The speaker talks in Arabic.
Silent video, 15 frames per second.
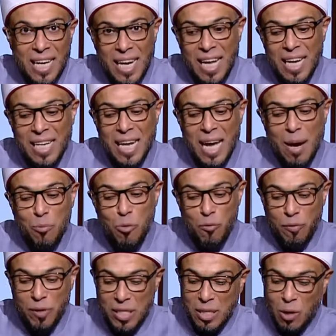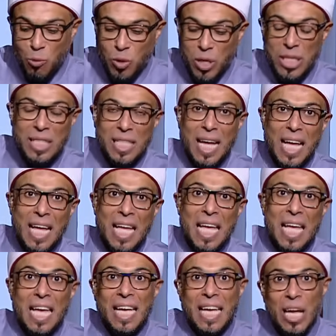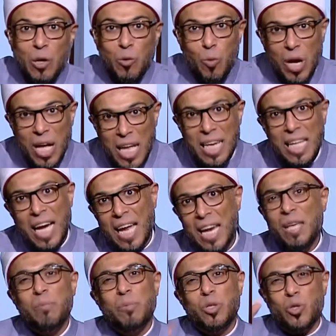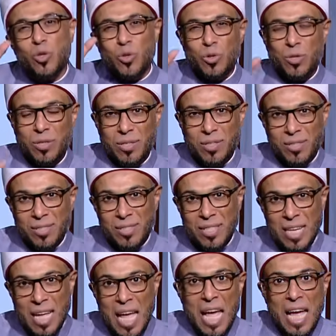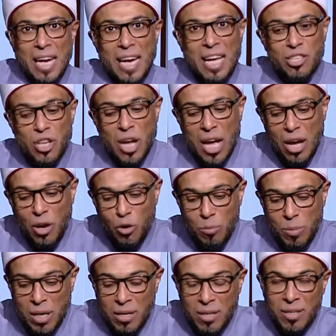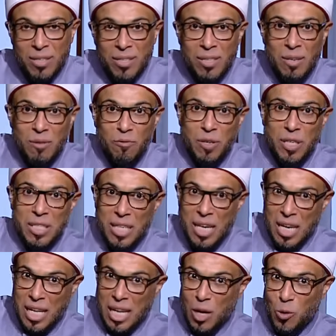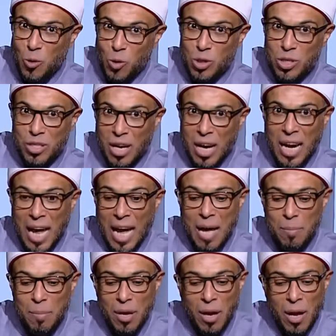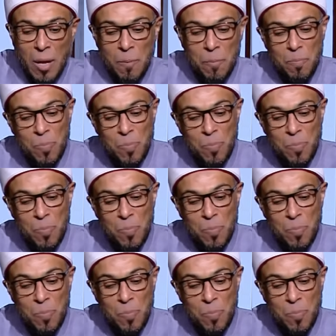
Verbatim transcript: لأن أبوه في التوقيت ده كان والي على مصر نشأ عمر في تلك الاسره العامره